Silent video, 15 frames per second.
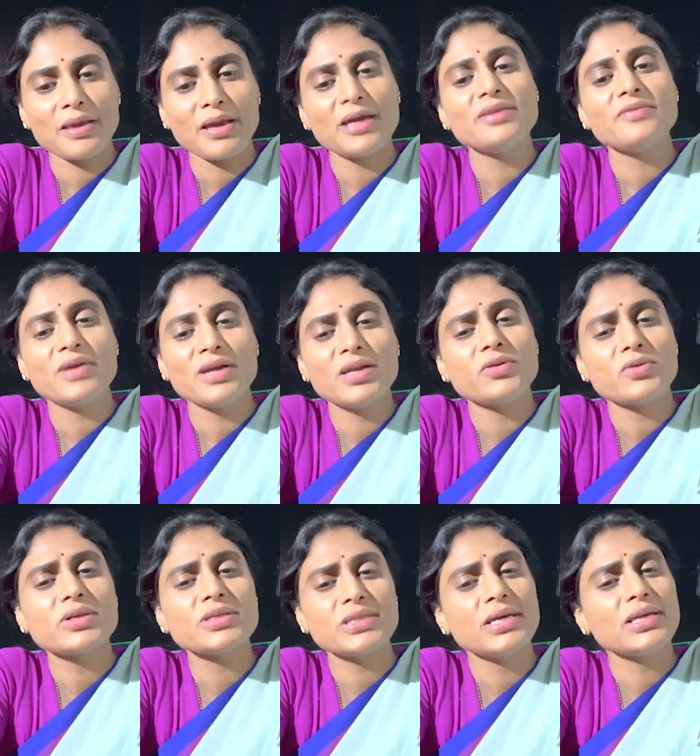కానీ వాళ్ళని
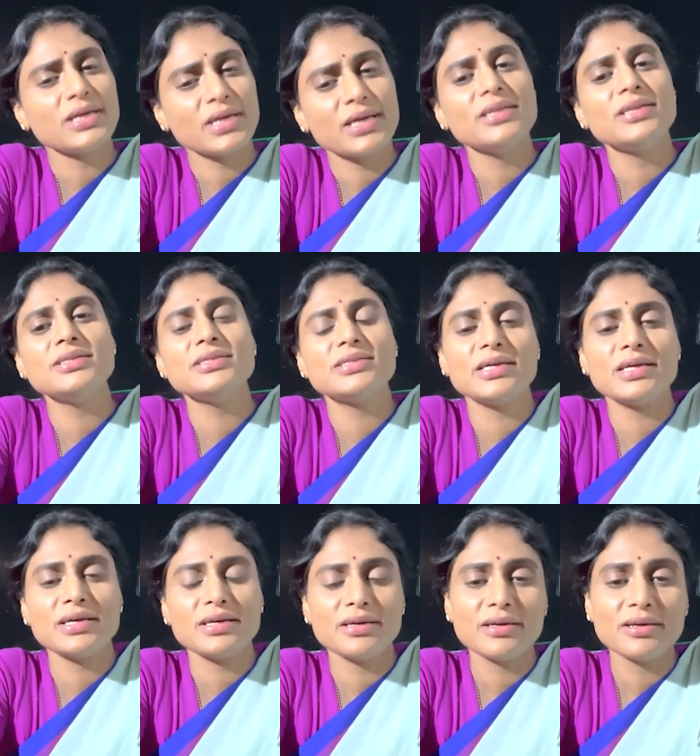ఒకసారి కదిలిస్తే
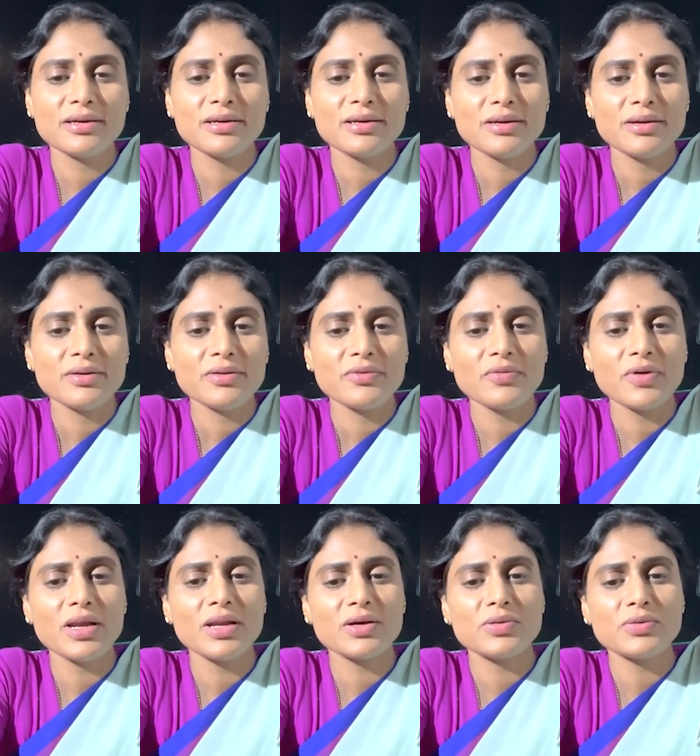
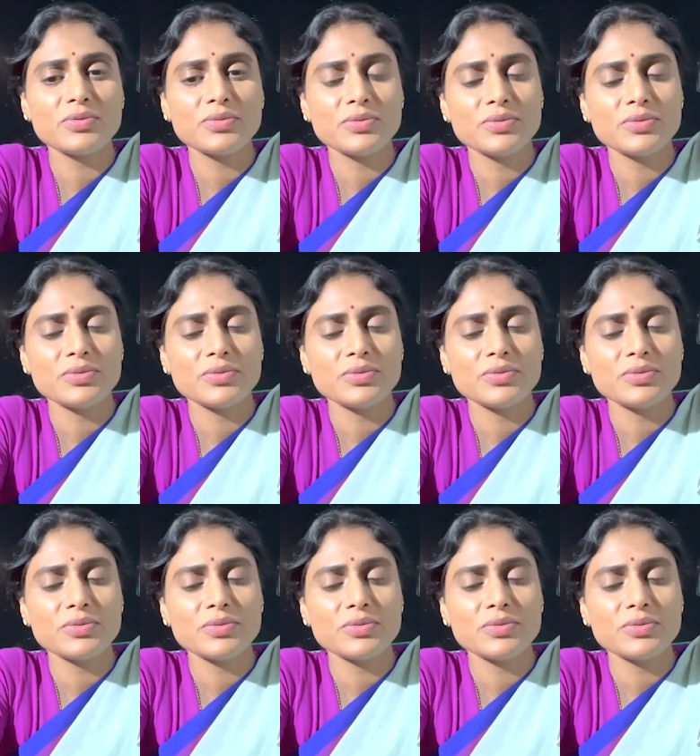వాళ్ళకు